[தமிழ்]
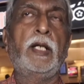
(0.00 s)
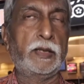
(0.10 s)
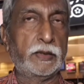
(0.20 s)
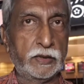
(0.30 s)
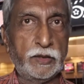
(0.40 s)

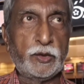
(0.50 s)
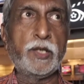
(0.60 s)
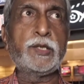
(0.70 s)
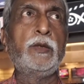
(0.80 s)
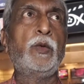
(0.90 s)
அந்த
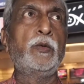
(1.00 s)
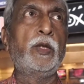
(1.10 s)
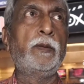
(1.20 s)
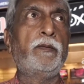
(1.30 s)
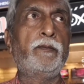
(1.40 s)
இன்ட்ரொடக்ஷன் ஒரு
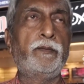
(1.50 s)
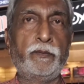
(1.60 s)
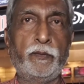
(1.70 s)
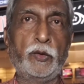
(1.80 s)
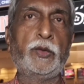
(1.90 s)
ஒரு
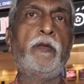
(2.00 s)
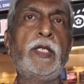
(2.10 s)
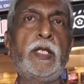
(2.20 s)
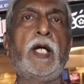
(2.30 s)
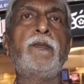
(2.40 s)

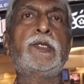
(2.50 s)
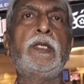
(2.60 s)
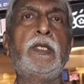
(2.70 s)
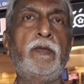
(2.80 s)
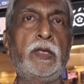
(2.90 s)
ஃபோட்டோவையும் காமிச்சு
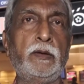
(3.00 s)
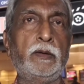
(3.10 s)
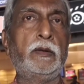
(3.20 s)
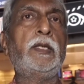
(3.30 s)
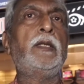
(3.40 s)
இவங்க
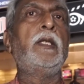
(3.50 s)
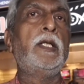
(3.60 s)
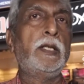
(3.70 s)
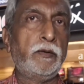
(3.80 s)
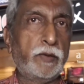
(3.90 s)

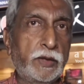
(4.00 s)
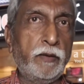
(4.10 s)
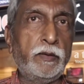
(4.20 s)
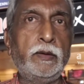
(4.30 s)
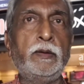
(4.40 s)
இவர் தான்
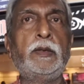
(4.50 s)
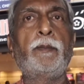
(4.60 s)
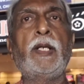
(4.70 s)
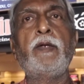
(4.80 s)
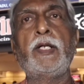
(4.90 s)
இந்த
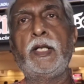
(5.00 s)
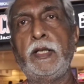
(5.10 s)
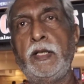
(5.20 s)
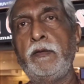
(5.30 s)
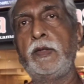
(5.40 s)

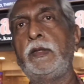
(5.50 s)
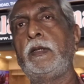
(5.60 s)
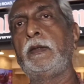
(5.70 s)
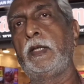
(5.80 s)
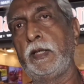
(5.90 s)
பழுவேட்டரையர் இவர் இந்த
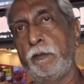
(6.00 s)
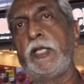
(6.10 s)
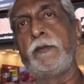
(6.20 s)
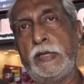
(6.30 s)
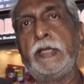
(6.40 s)
இதில் மாதிரி